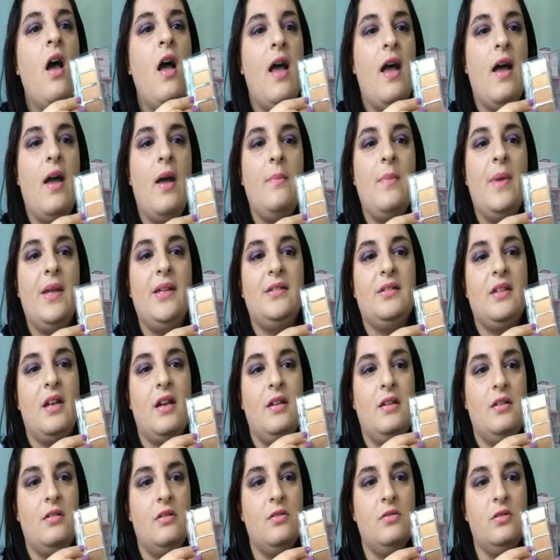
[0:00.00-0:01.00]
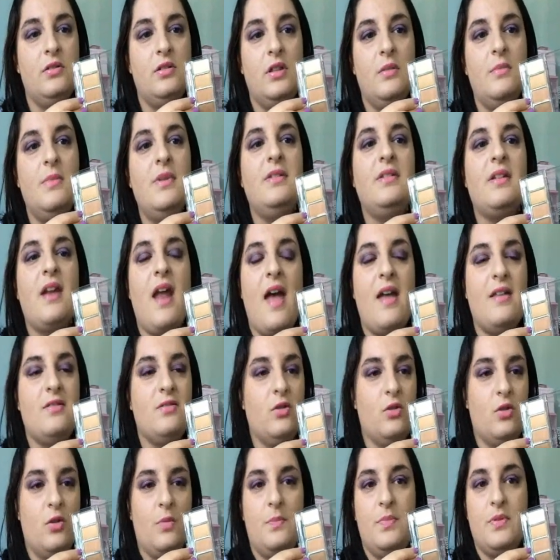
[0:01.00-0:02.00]
eh, mentre gli ultimi tre
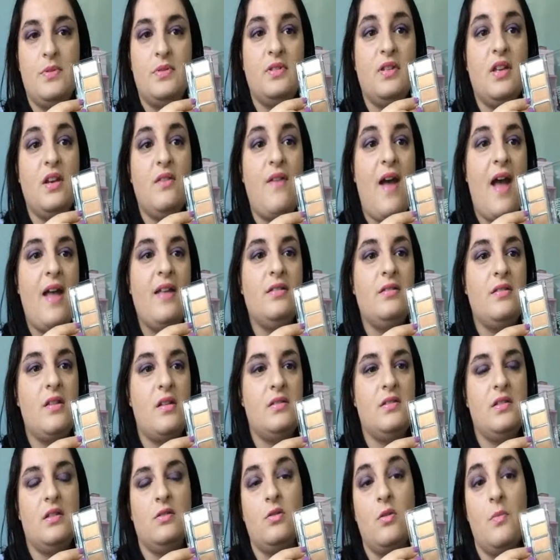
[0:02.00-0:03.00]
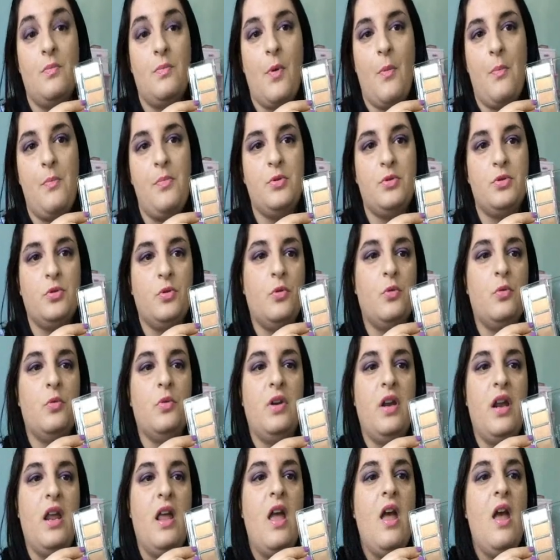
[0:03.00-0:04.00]
sono più scriventi essendo un po' più
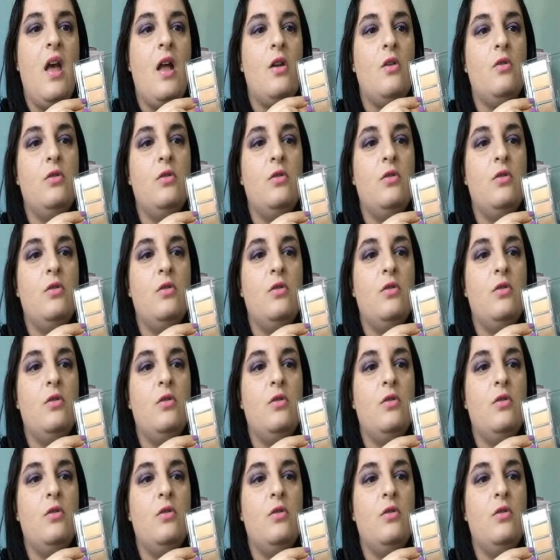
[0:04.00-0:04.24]
scuri.